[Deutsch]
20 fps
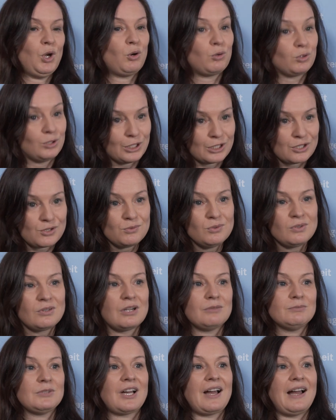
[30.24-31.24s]
Und dazu
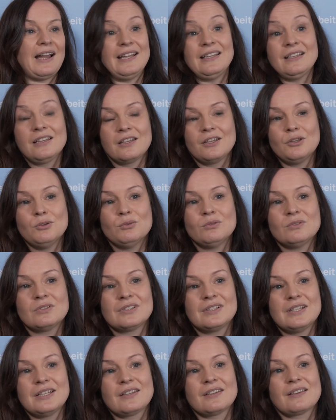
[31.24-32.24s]
kommen noch einige
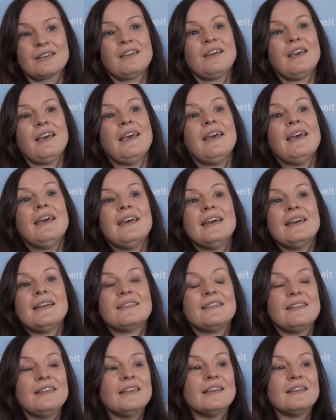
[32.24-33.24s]
Jugendliche,
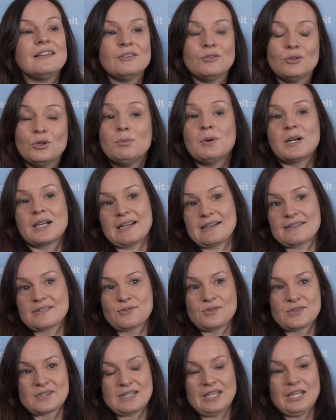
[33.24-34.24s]
die in
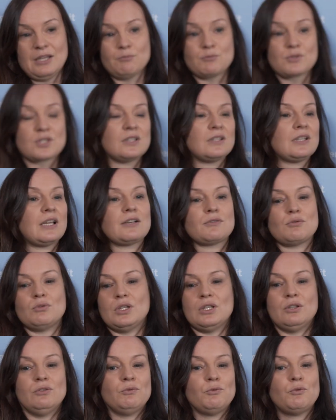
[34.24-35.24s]
Übergangssystemen sind, also
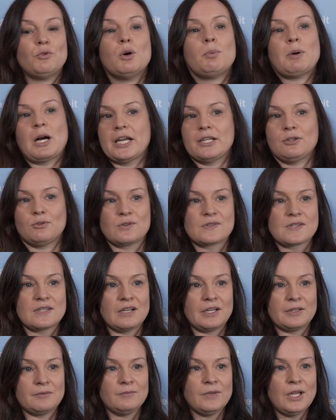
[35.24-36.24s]
in
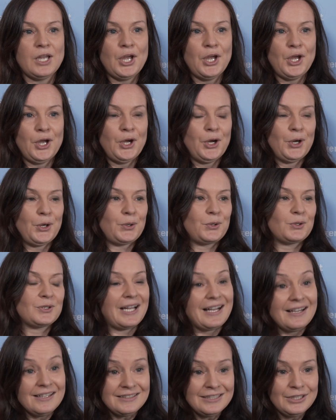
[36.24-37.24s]
Vorbereitungsjahren.
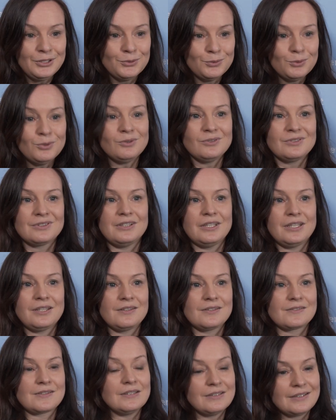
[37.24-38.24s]
Und all die
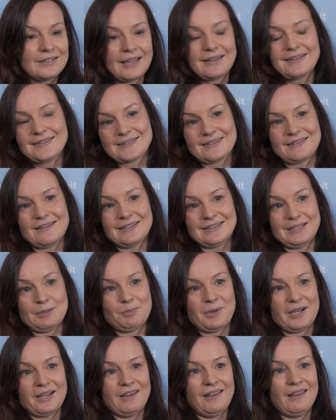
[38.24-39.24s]
Jugendlichen sind jetzt gerade
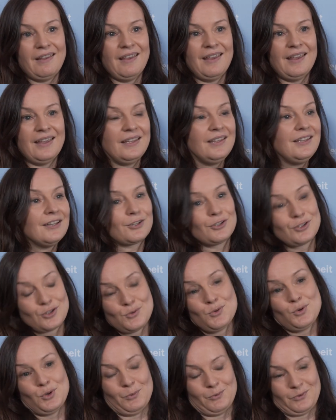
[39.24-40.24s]
dabei, ihre
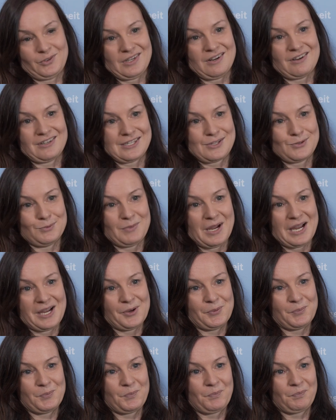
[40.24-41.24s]
Zukunft klar zu
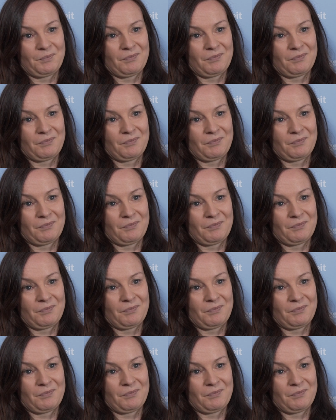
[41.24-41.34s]
machen.